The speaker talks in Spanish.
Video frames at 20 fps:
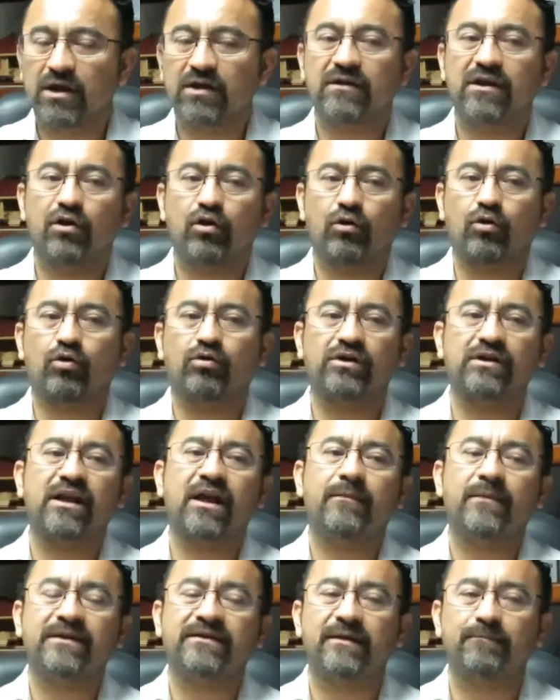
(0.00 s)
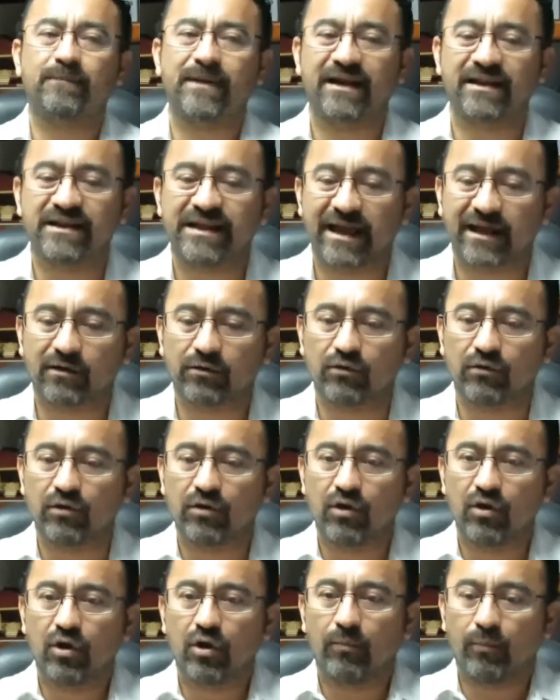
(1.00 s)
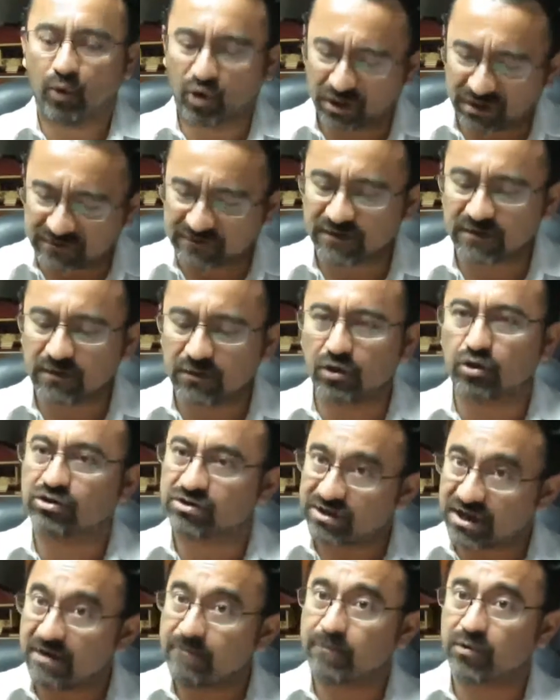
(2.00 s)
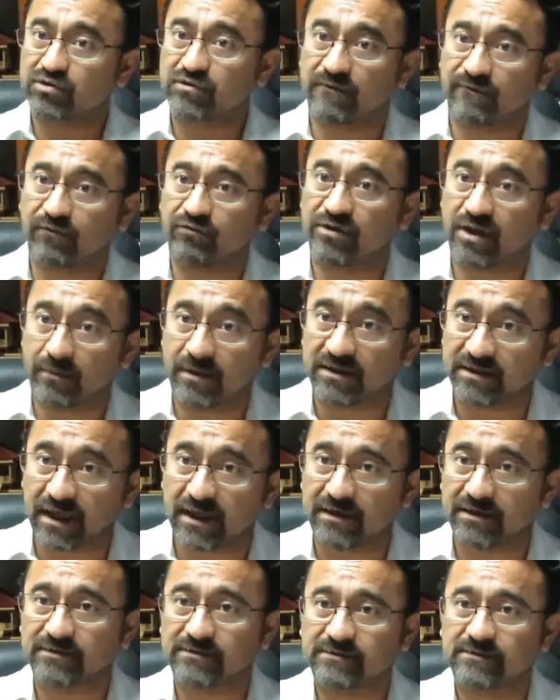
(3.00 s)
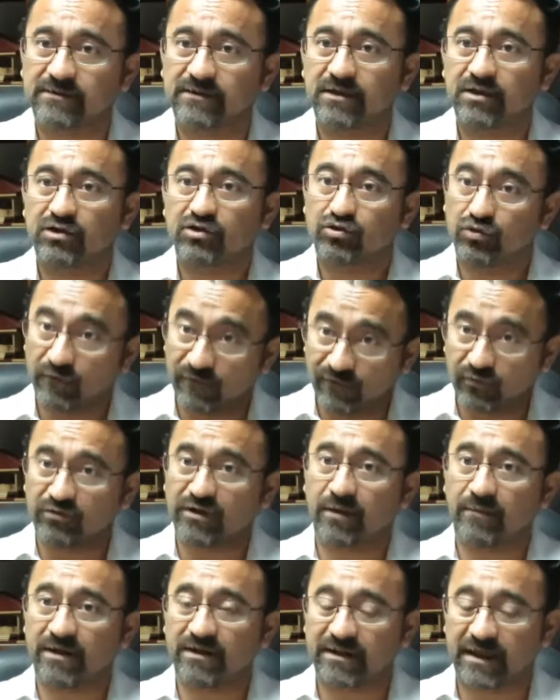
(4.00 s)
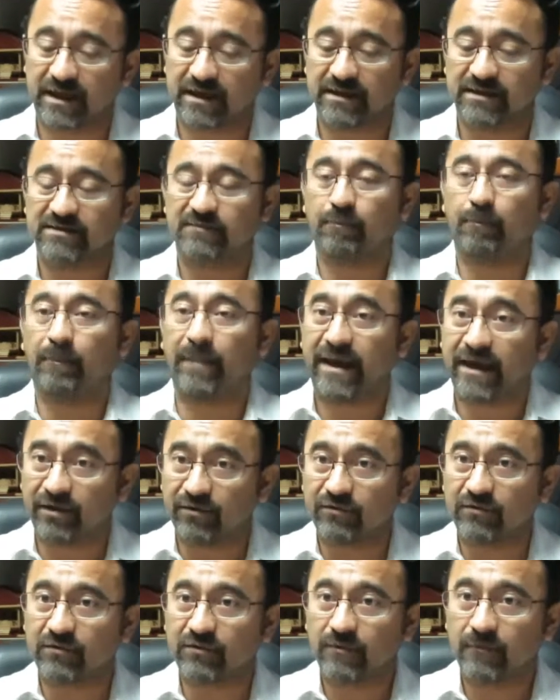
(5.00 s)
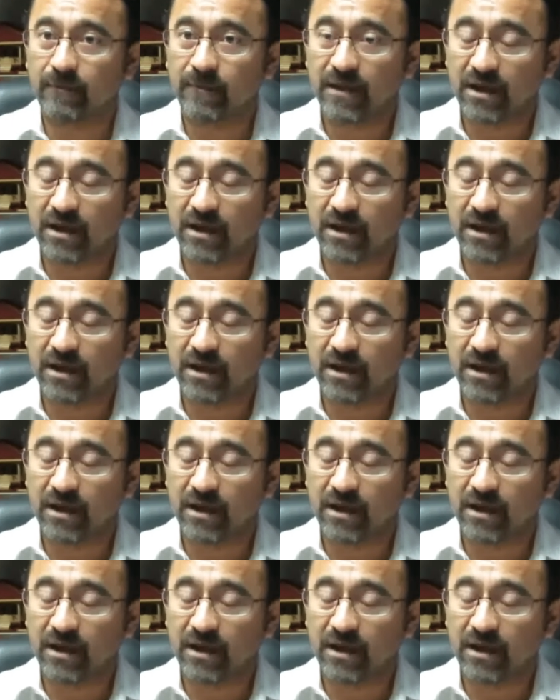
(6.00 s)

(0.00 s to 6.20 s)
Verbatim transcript: Y digo coordinadamente planearlo porque sí, los tiempos son fundamentales, son fundamentales, pero